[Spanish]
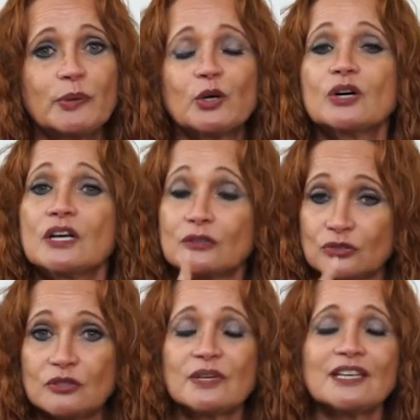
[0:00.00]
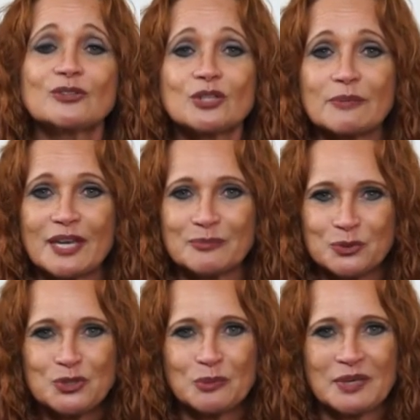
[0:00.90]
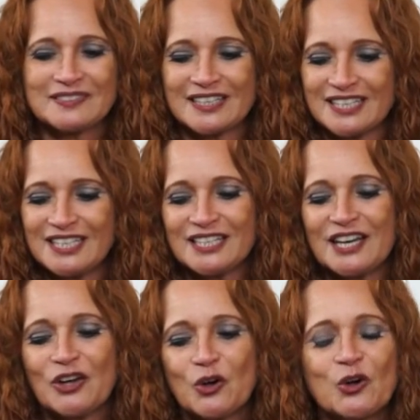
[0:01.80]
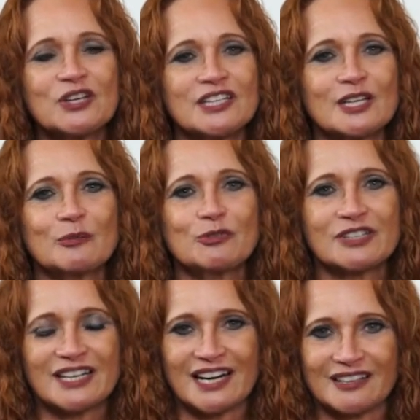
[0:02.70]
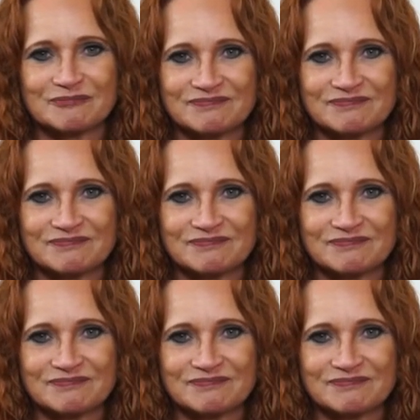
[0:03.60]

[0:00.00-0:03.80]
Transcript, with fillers: pero no se vayan, todavía hay mucho más aquí con Guillermo Ferrara.